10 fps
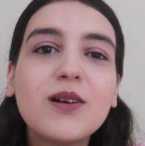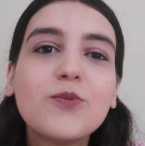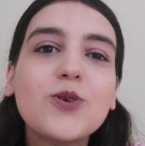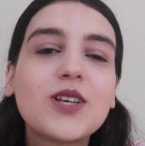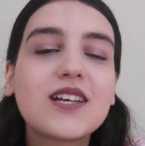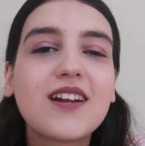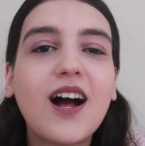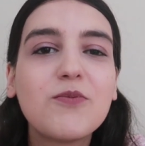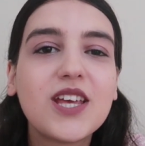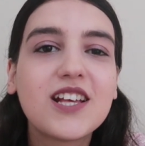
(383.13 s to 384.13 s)
Büyük
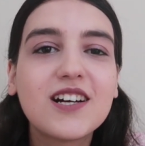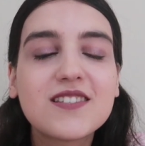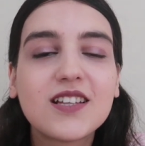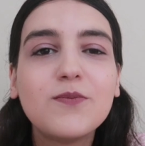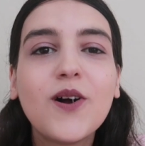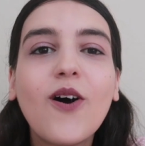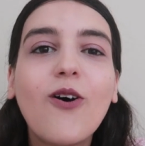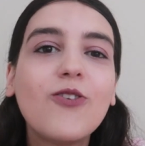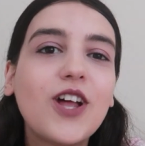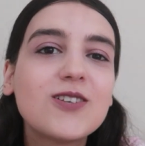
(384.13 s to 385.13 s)
ikramiyeyi kazanıp
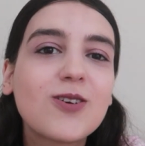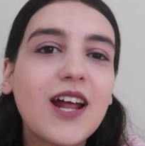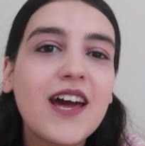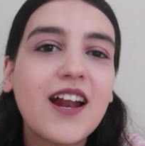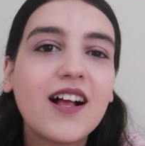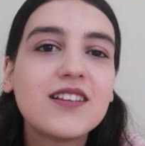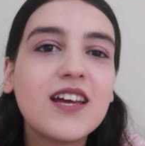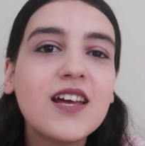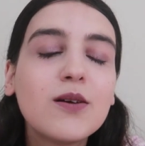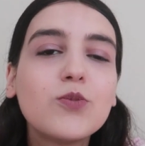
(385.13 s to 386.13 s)
ondan sonra
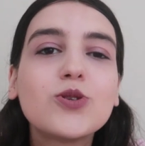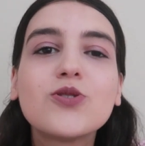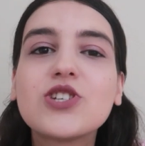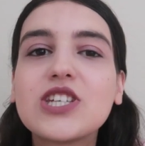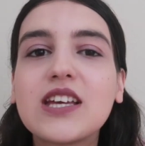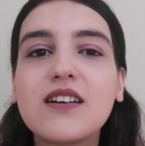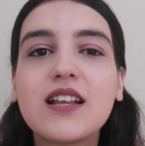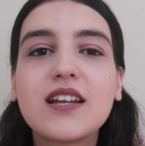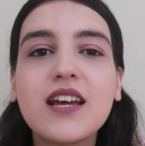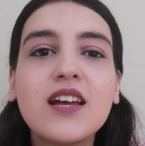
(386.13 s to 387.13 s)
herhalde bütün
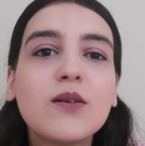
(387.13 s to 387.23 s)
şehirleri,